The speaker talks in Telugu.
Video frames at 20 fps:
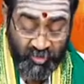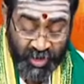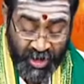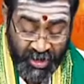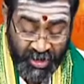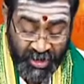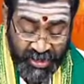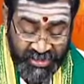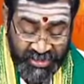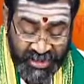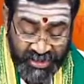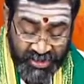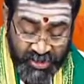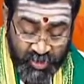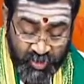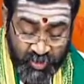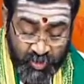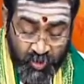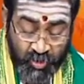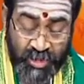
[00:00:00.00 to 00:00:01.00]
వానర
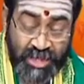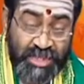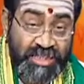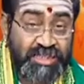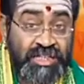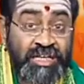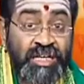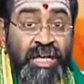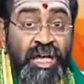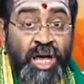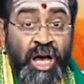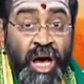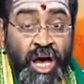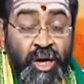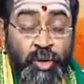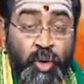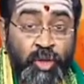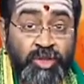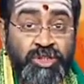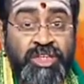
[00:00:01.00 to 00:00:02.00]
సైన్యంతో కలిసి
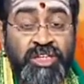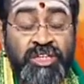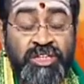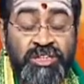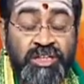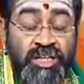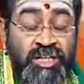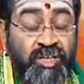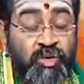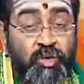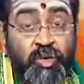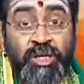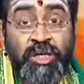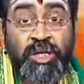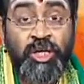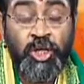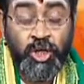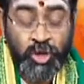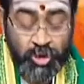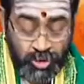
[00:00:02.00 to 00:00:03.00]
అయోధ్యకు
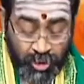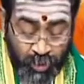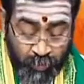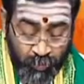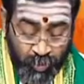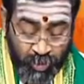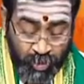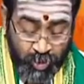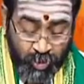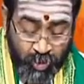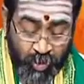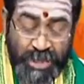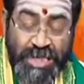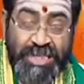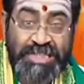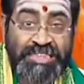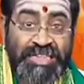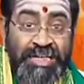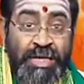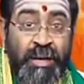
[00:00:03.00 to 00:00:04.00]
చేరుకుని తమ్ములతో
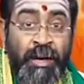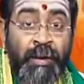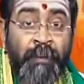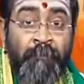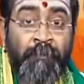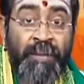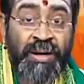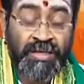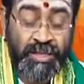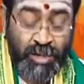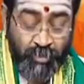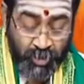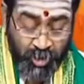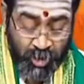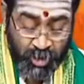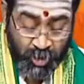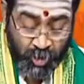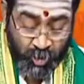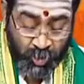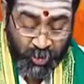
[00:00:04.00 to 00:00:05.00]
కలిసి పట్టము
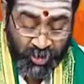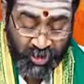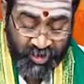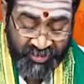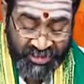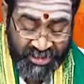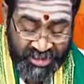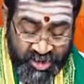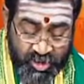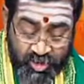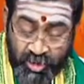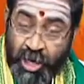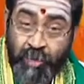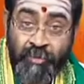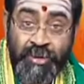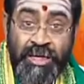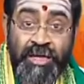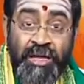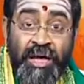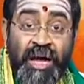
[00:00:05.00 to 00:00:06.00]
కట్టుకున్నటువంటి
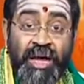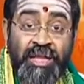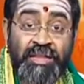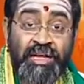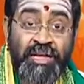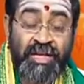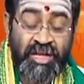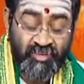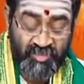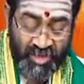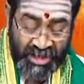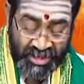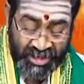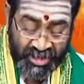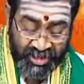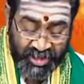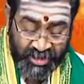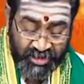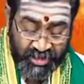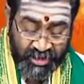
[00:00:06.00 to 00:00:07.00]
స్వామి అతడే
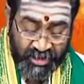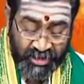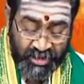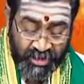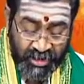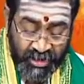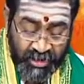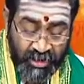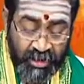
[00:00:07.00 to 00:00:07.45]
వెంకటాద్రి